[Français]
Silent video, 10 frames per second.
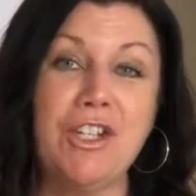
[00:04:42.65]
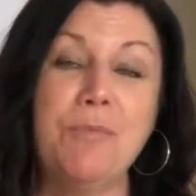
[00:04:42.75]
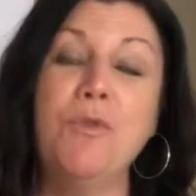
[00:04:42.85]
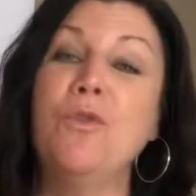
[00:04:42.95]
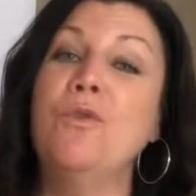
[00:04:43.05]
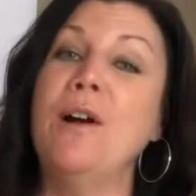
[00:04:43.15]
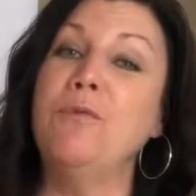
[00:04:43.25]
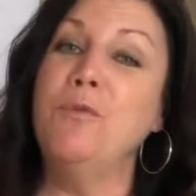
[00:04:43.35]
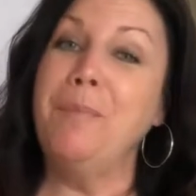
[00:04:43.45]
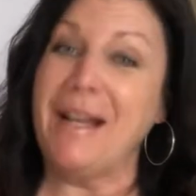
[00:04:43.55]
j'ai beaucoup à
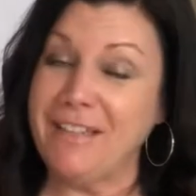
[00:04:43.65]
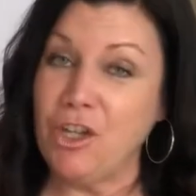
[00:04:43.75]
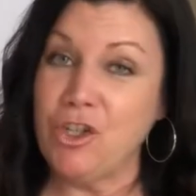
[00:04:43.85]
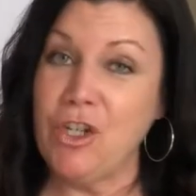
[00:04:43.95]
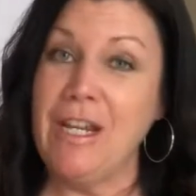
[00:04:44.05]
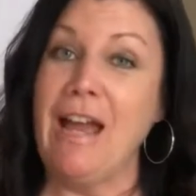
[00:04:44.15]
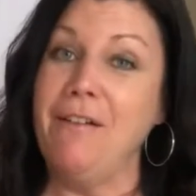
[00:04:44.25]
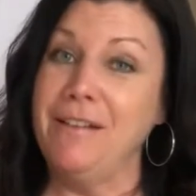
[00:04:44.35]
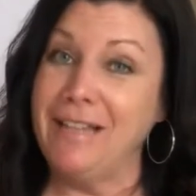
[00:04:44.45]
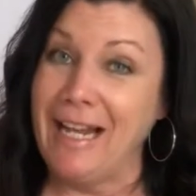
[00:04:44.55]
vous partager
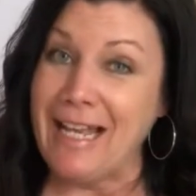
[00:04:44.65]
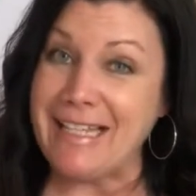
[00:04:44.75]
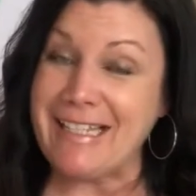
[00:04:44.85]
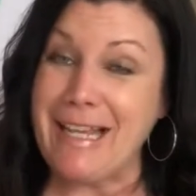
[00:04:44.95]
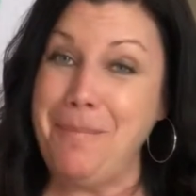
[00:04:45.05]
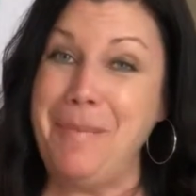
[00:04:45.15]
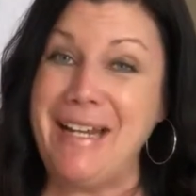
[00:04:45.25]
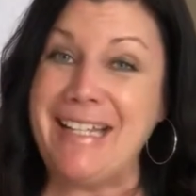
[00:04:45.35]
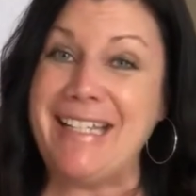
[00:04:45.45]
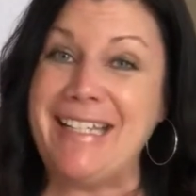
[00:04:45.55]
dans la
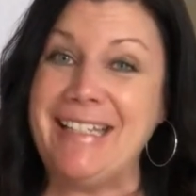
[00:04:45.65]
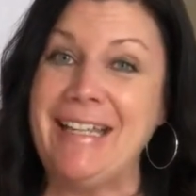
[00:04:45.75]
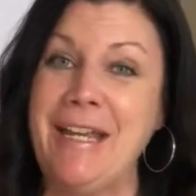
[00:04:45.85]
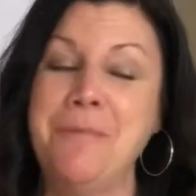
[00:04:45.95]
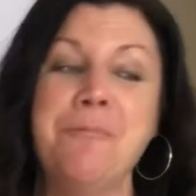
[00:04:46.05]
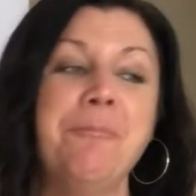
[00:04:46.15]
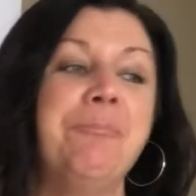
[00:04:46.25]
simplicité,